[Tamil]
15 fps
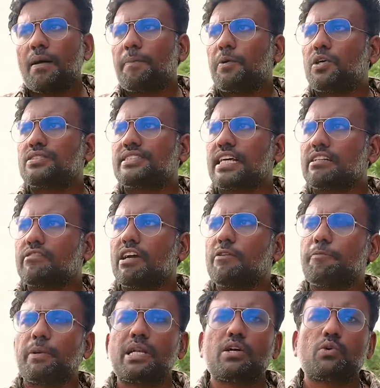அப்போது
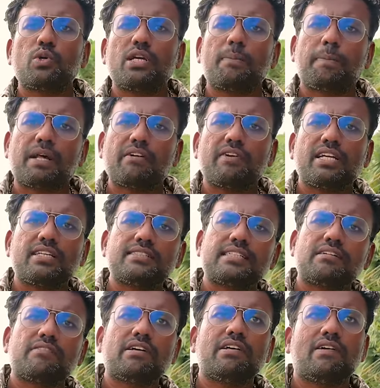சர்வைவ் பண்ணக்கூடிய பறவைங்க
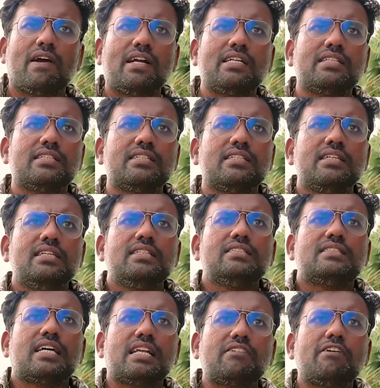சர்வைவ் ஆகிடுது
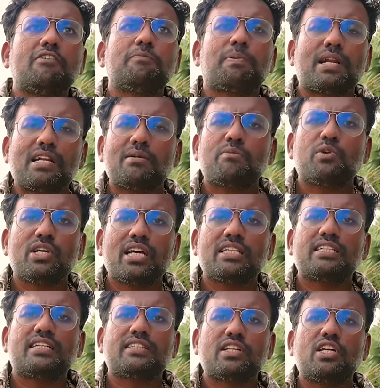சர்வைவ் பண்ண
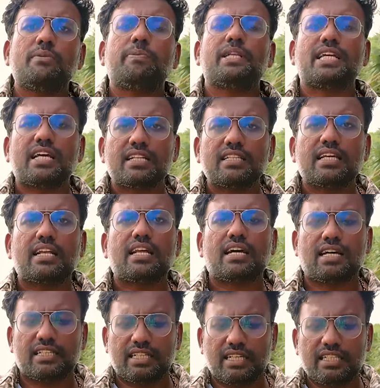முடியாத எத்தனை பேர்
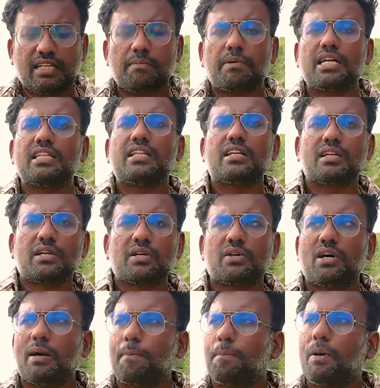இறந்துடுறாங்க அதே தான்
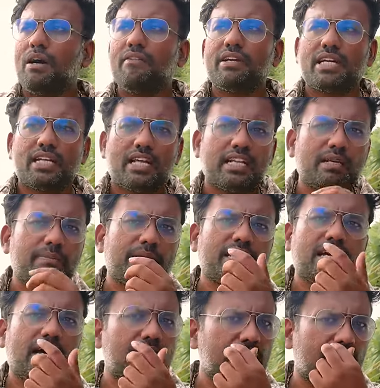மனிதர்களுக்கும் அப்பாவிங்க நிறைய
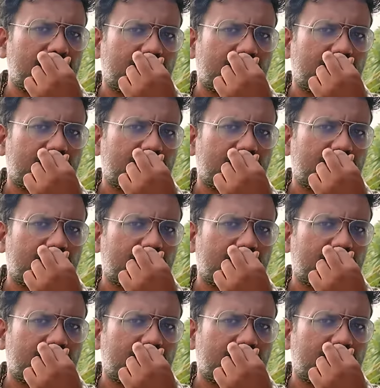பேர் காலி